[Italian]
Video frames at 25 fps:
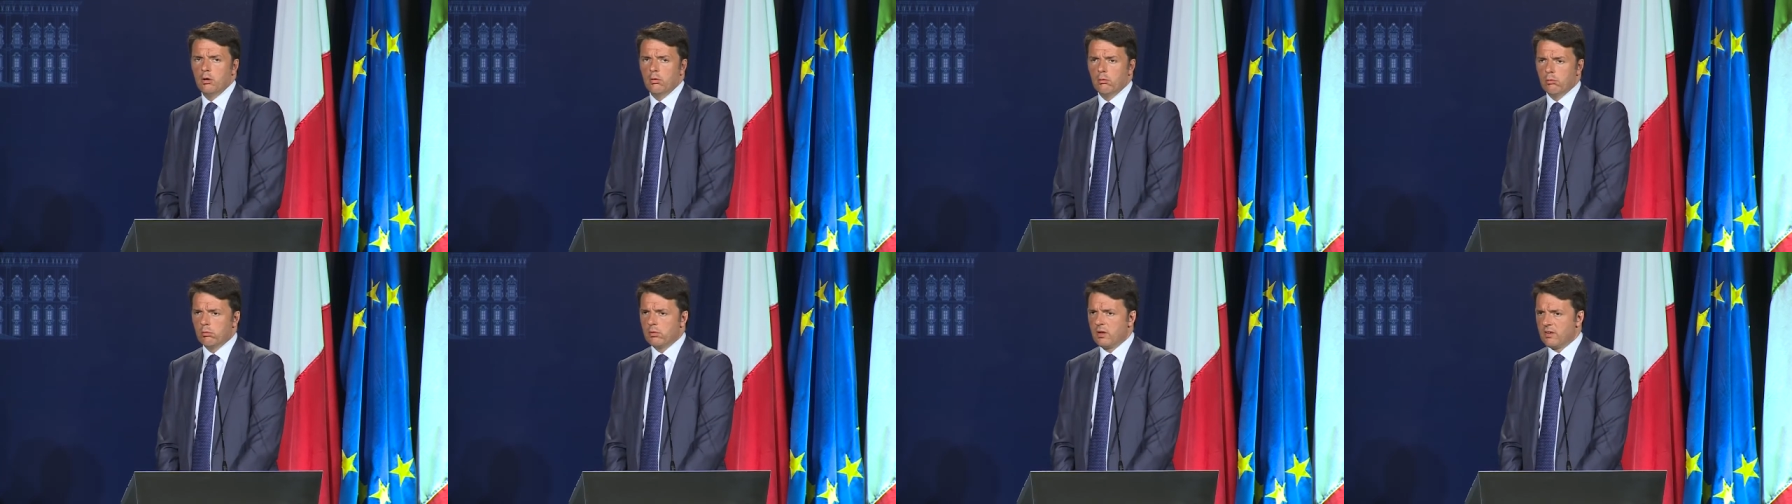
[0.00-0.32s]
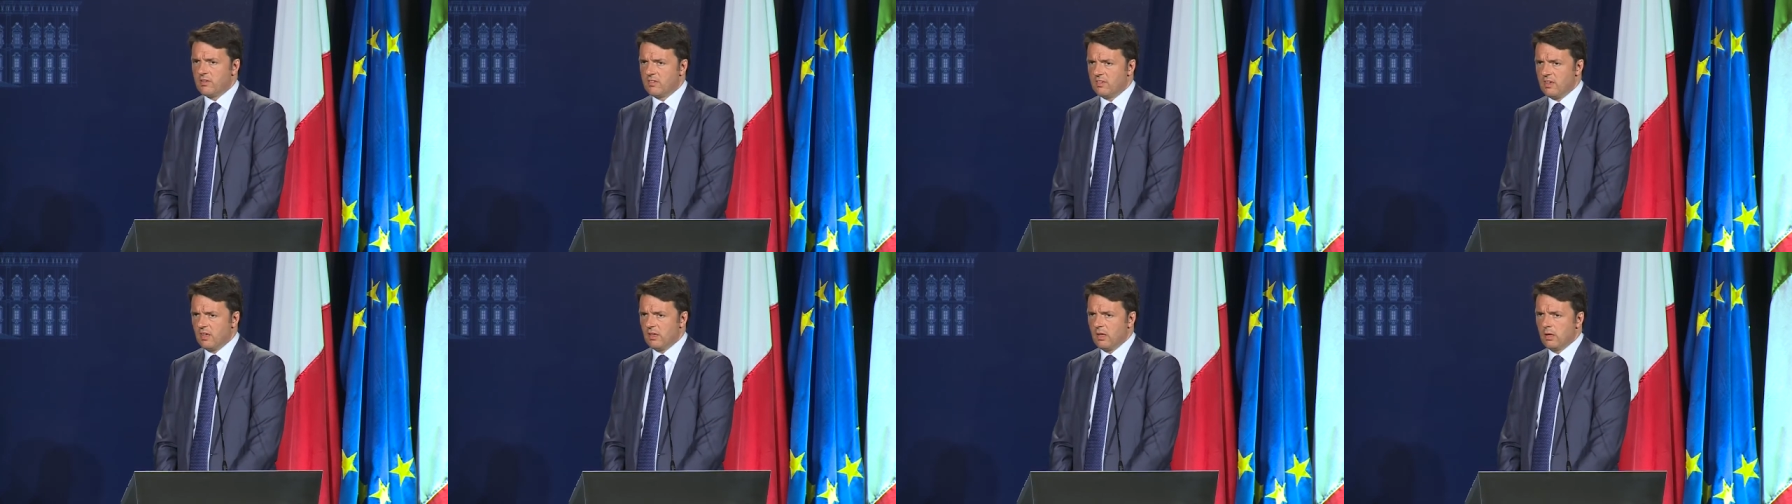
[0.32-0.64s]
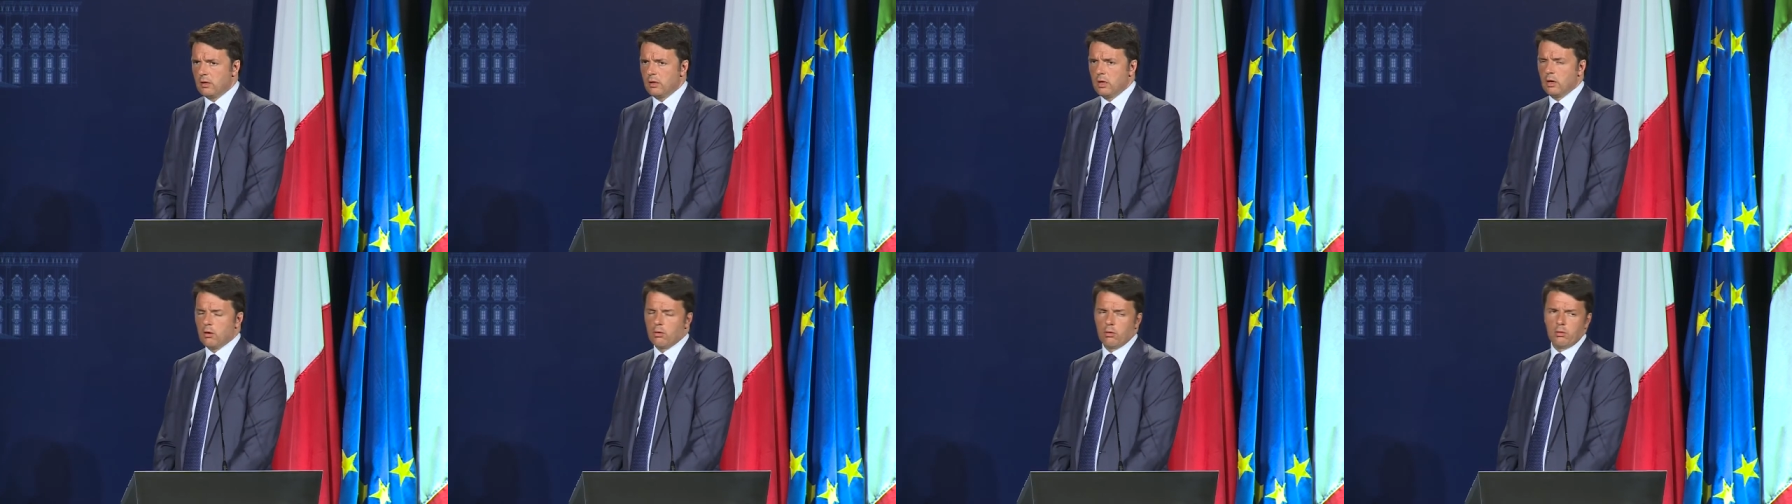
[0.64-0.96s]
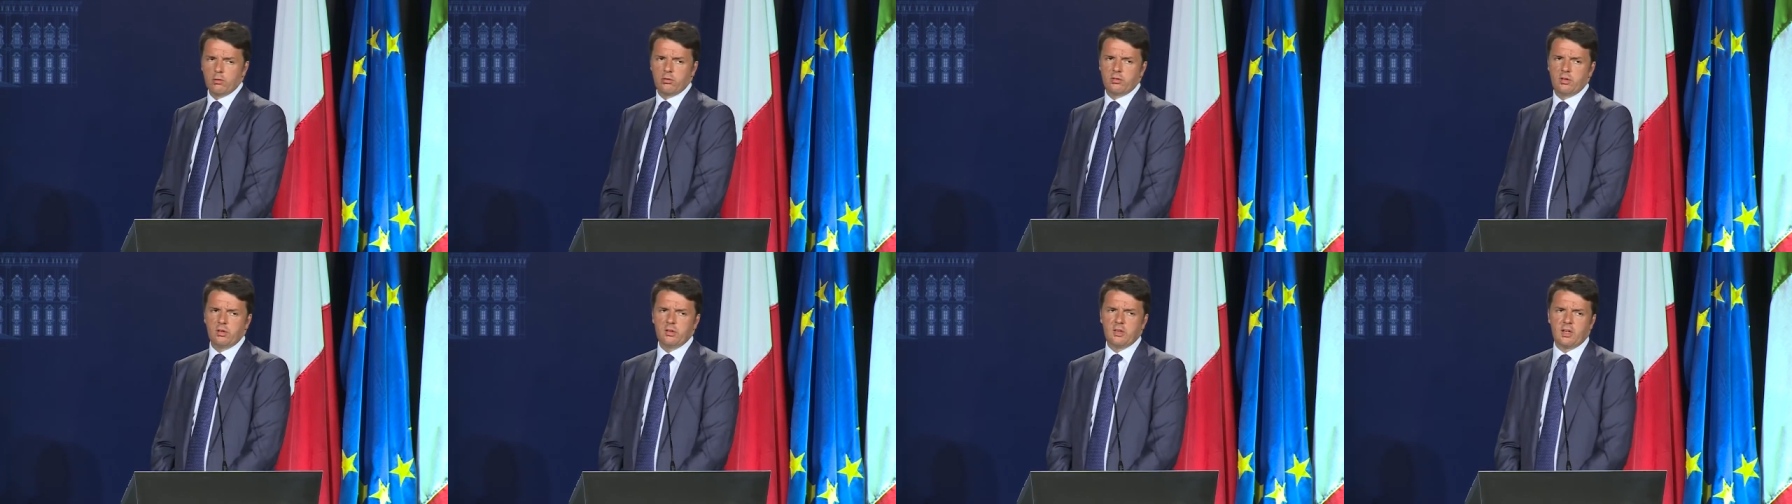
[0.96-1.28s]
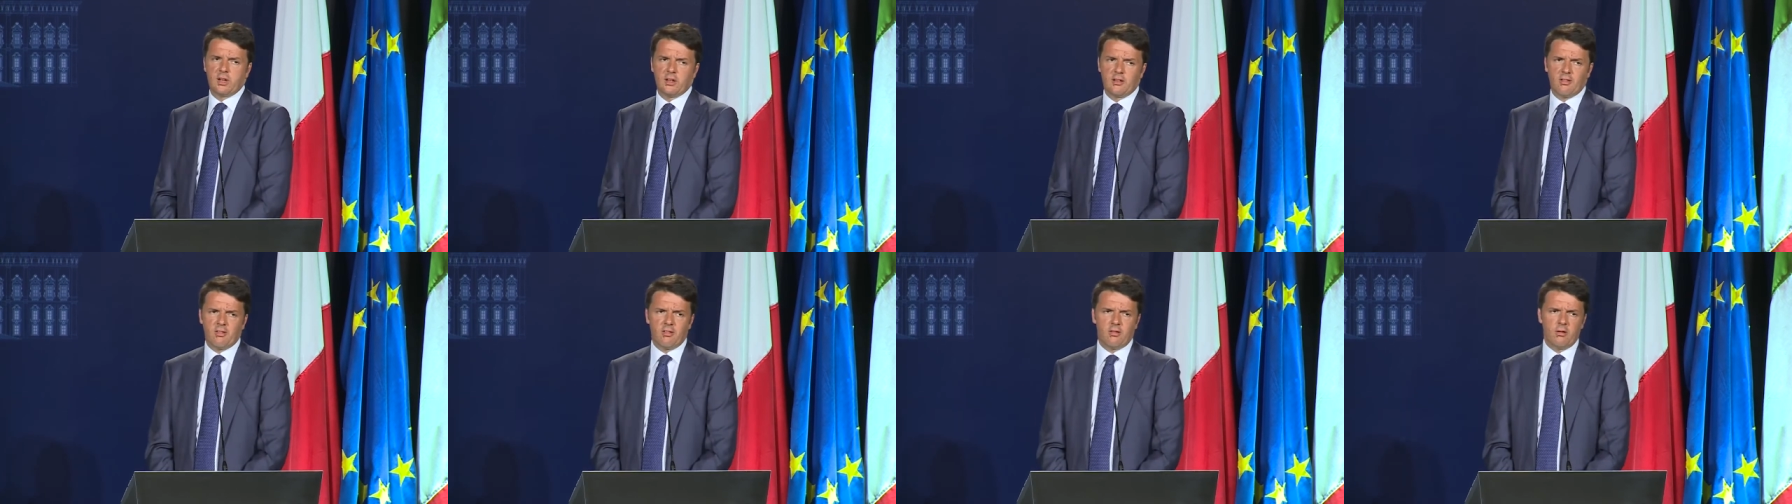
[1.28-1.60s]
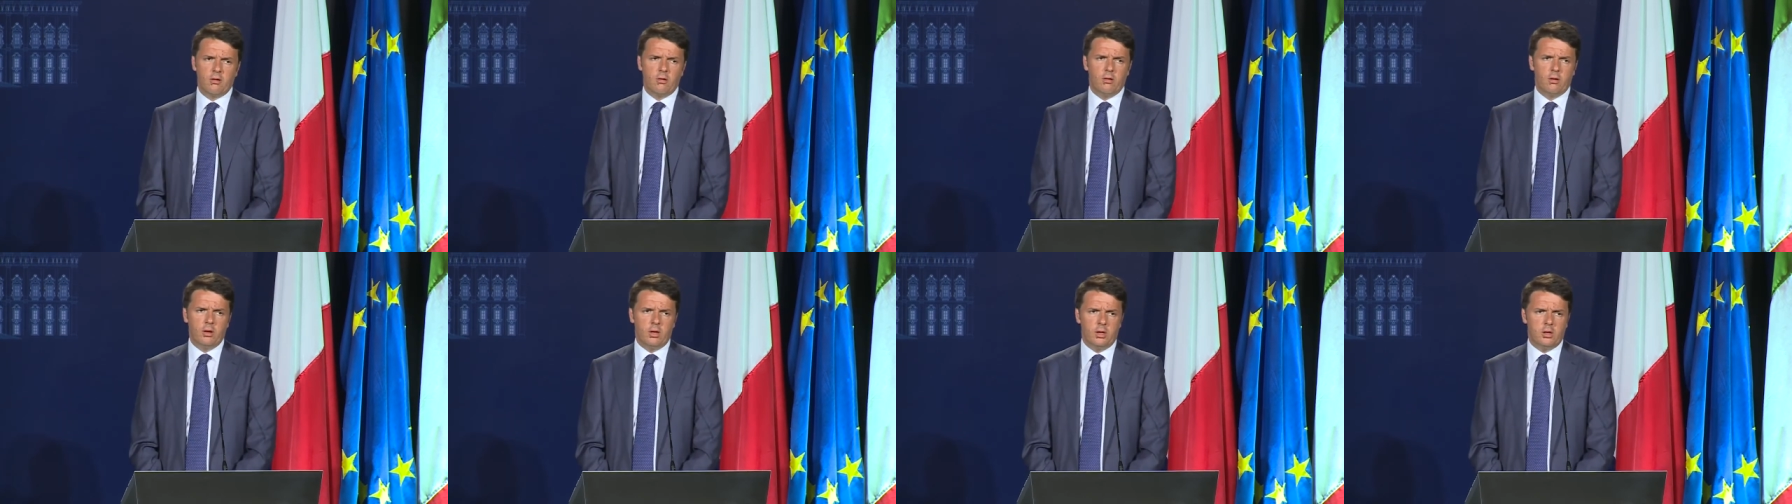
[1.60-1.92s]
una serie di
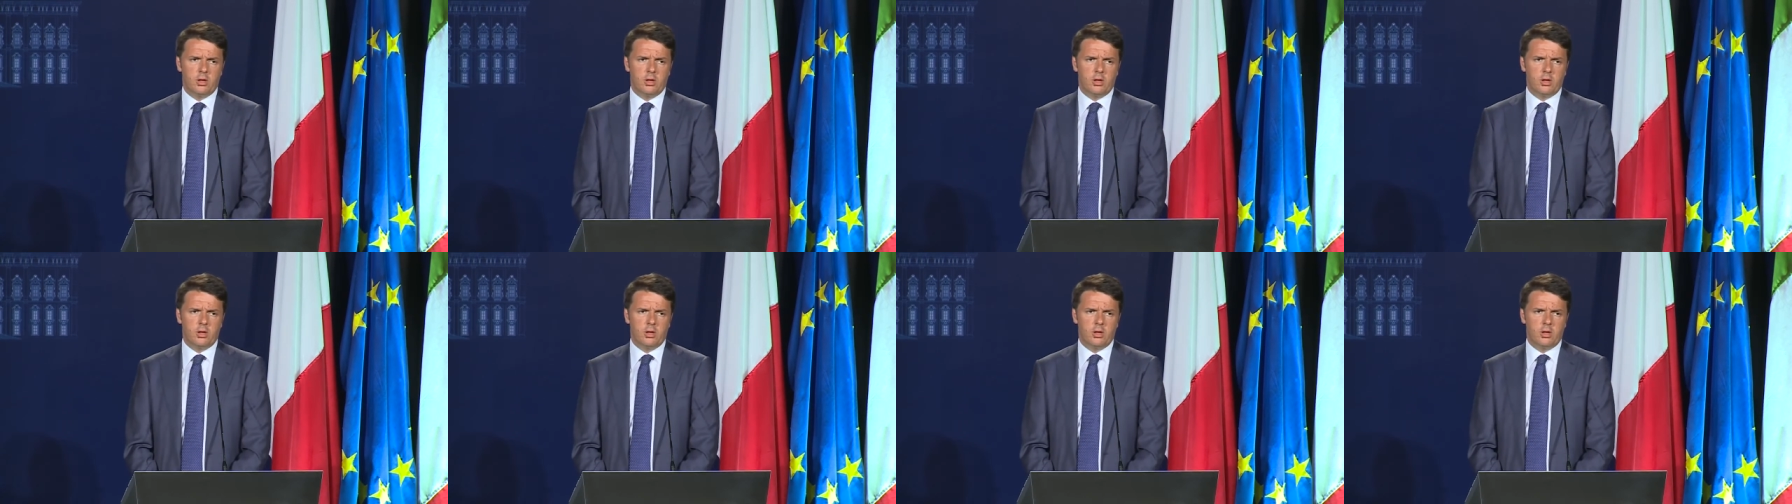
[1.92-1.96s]
considerazioni,